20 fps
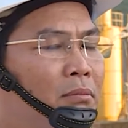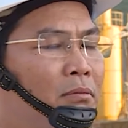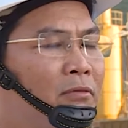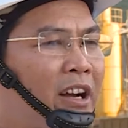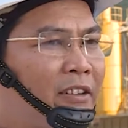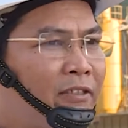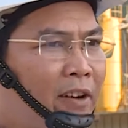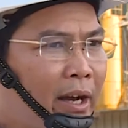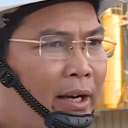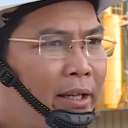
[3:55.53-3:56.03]

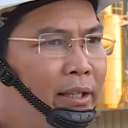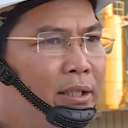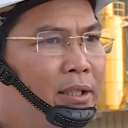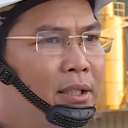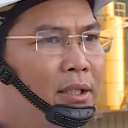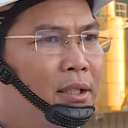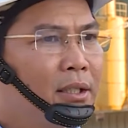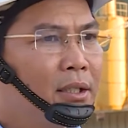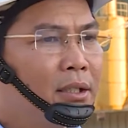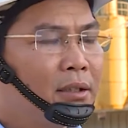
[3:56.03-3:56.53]
vai phải
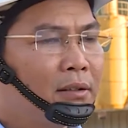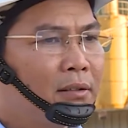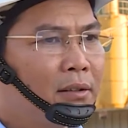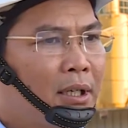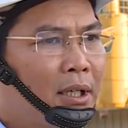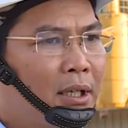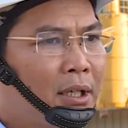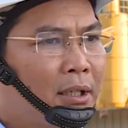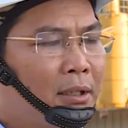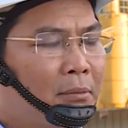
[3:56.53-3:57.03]

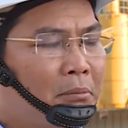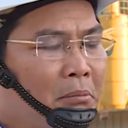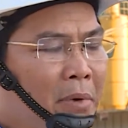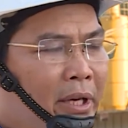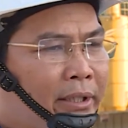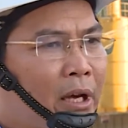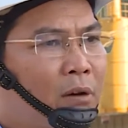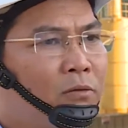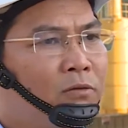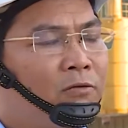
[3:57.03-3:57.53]
à,
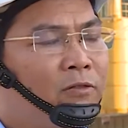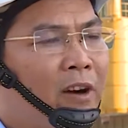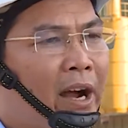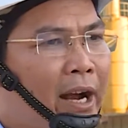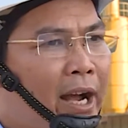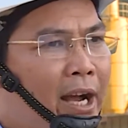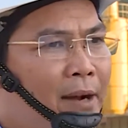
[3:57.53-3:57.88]
bê tông phản